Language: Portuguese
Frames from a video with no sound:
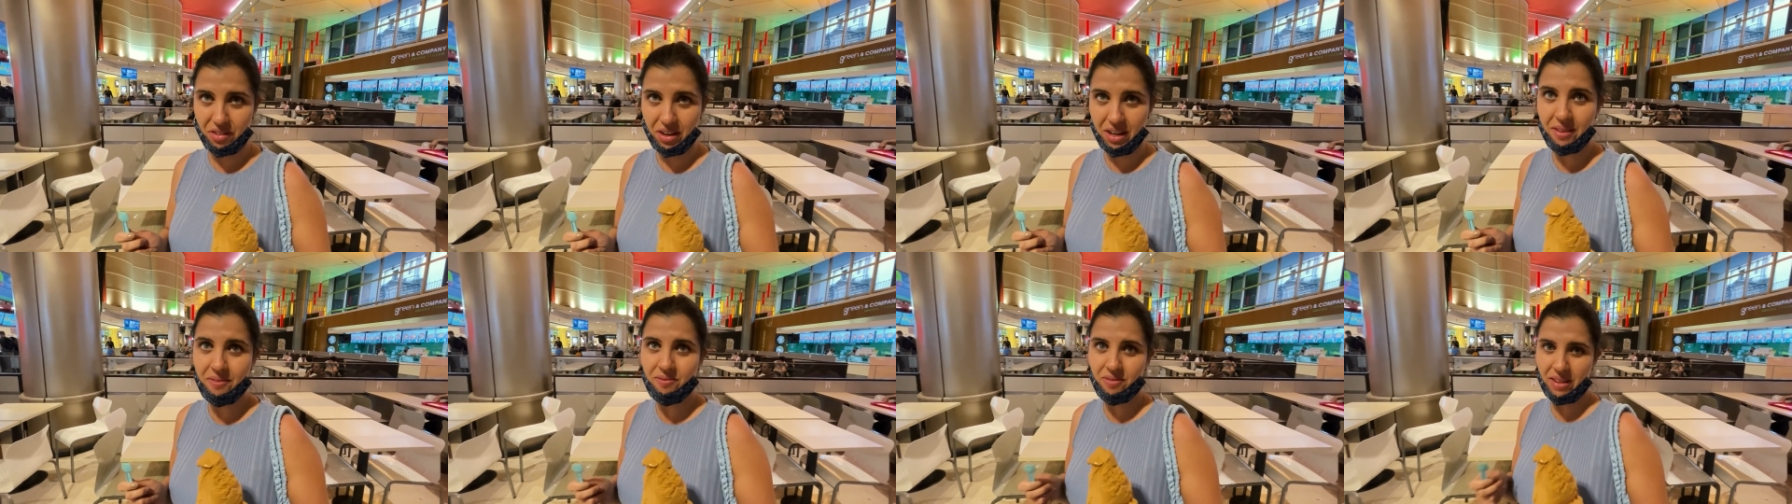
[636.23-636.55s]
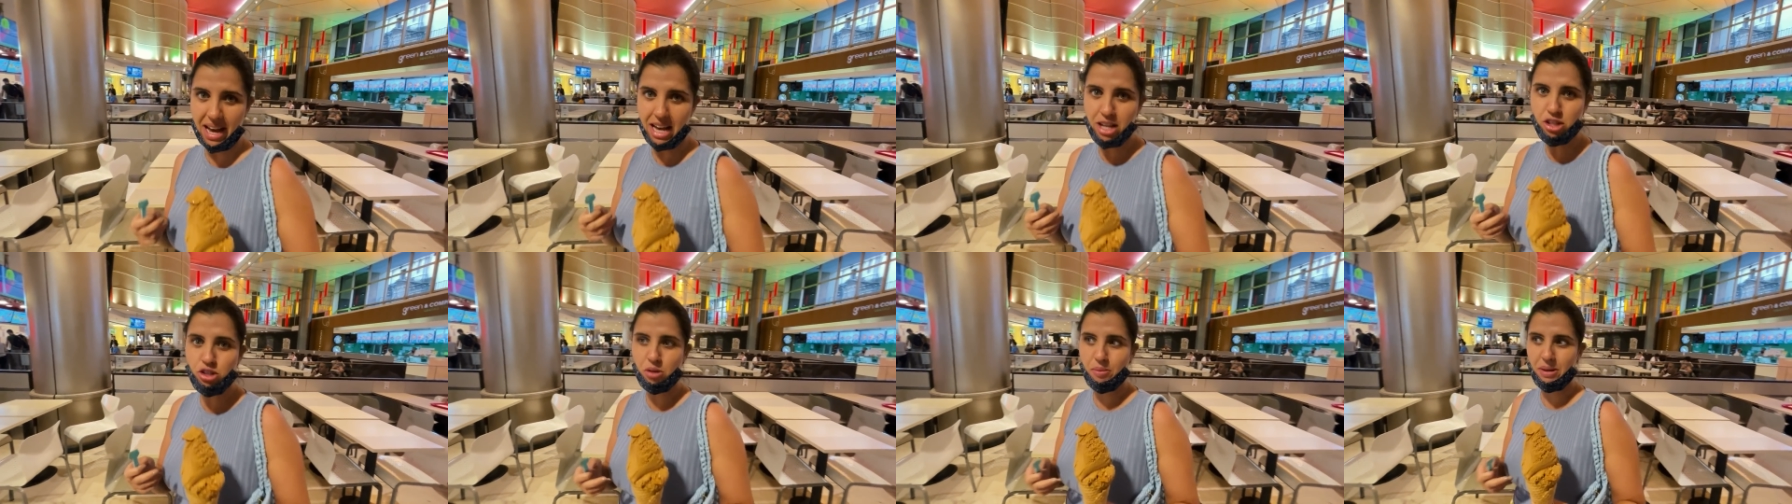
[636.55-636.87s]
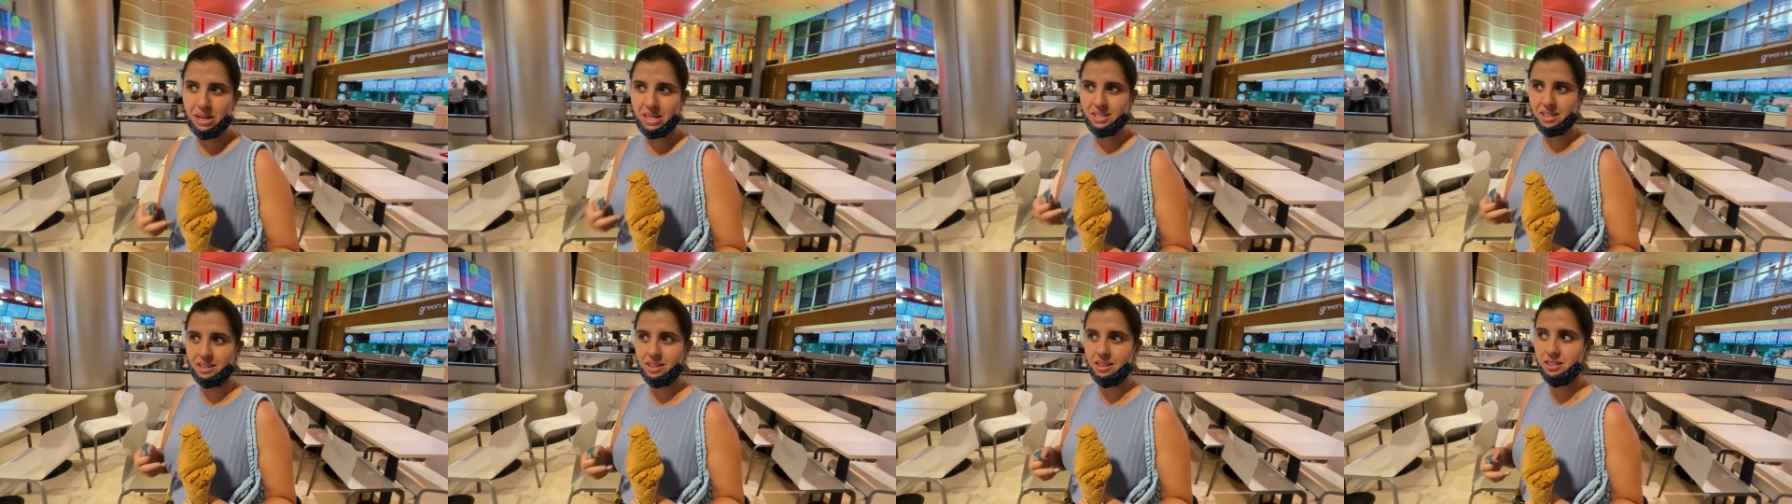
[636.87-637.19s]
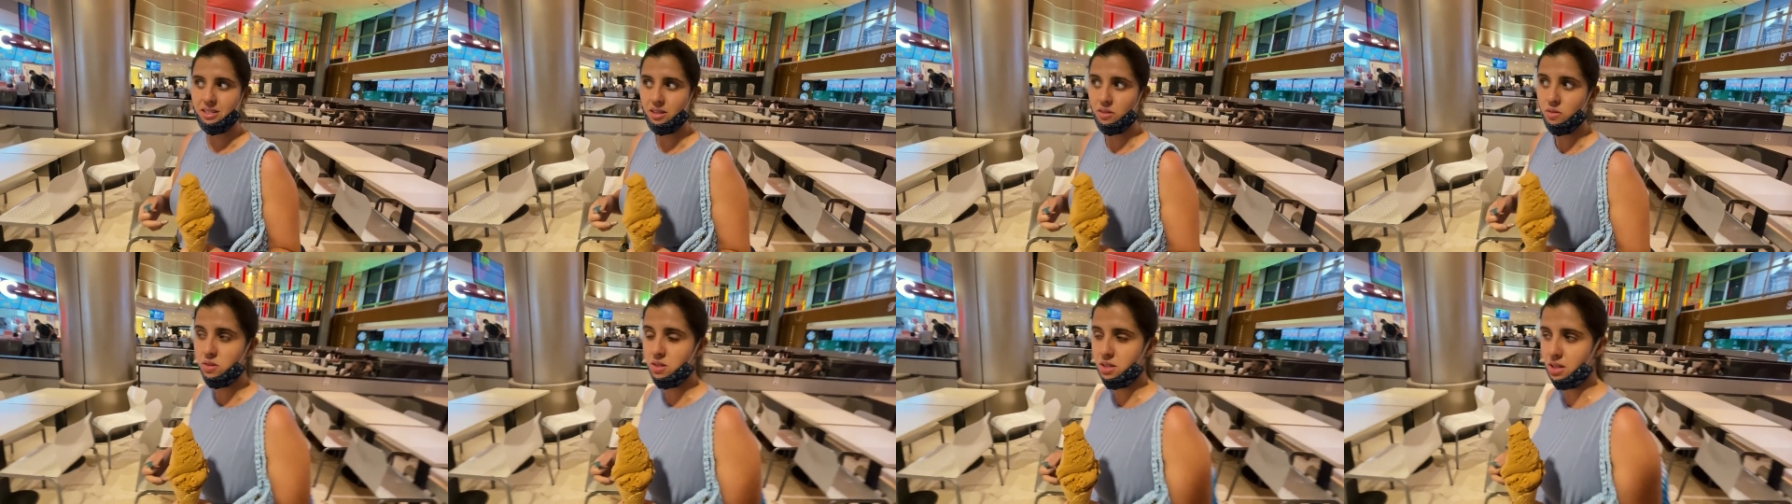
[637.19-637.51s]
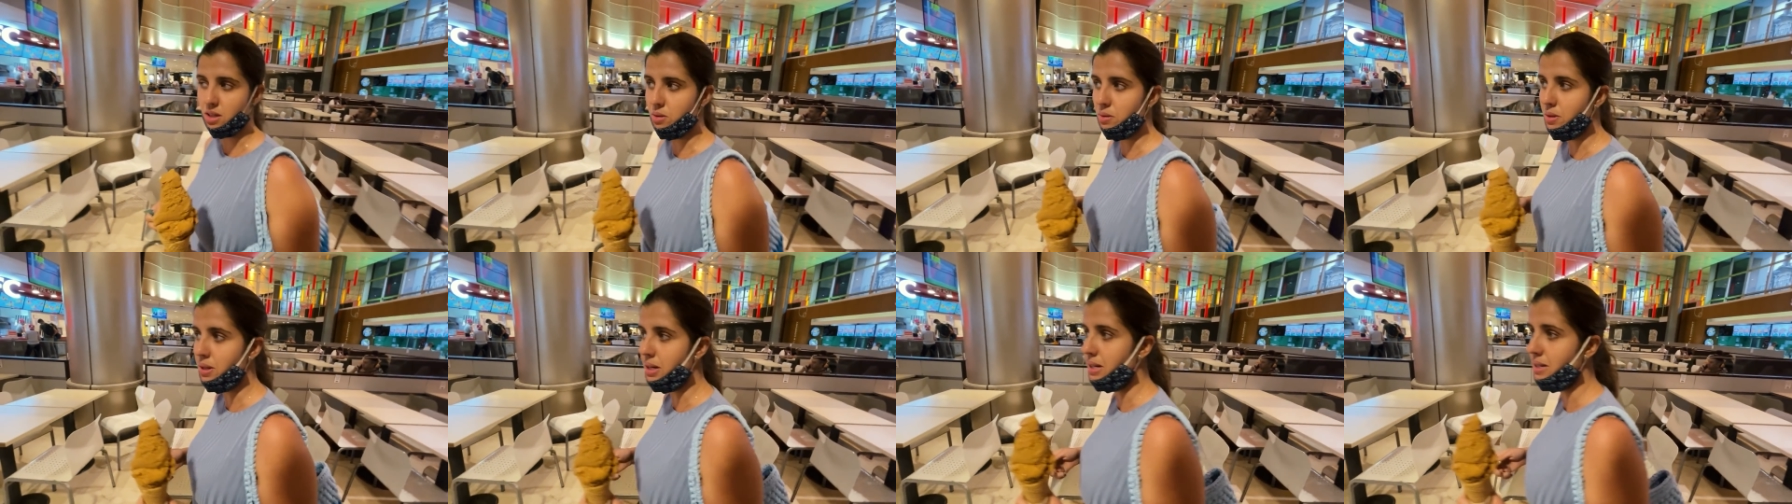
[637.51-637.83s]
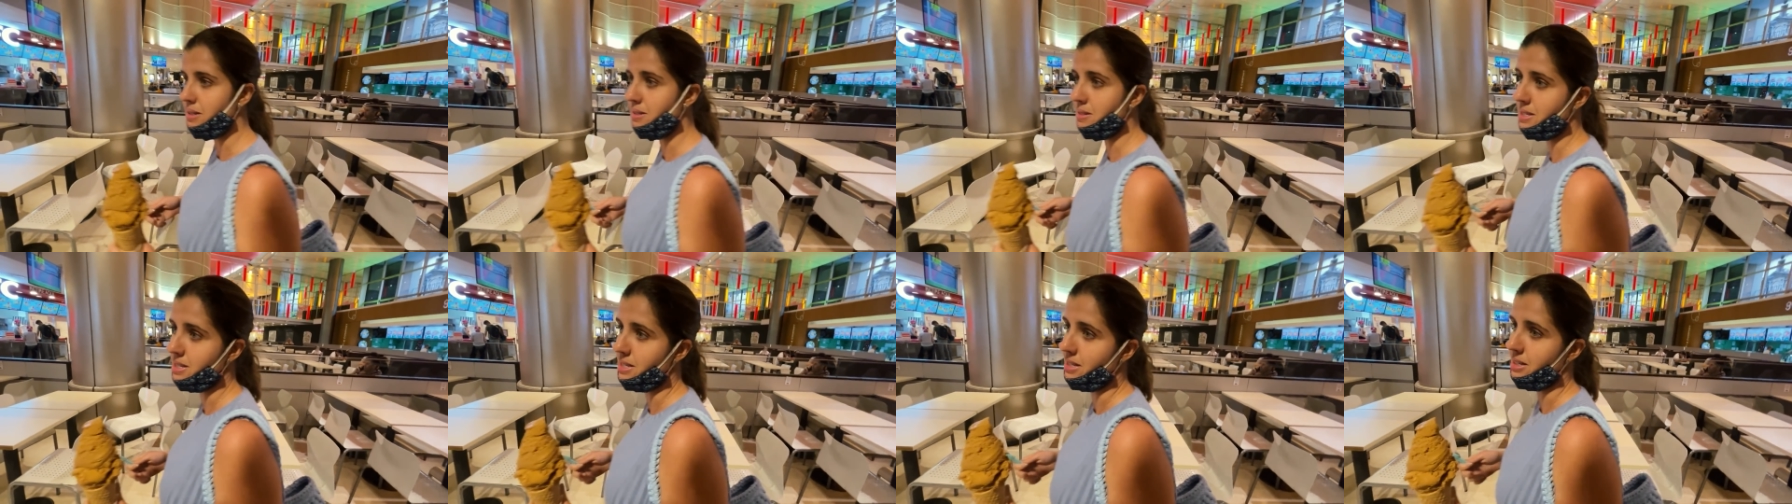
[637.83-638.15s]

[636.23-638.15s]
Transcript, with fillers: é. né? Sobre essa questão de segurança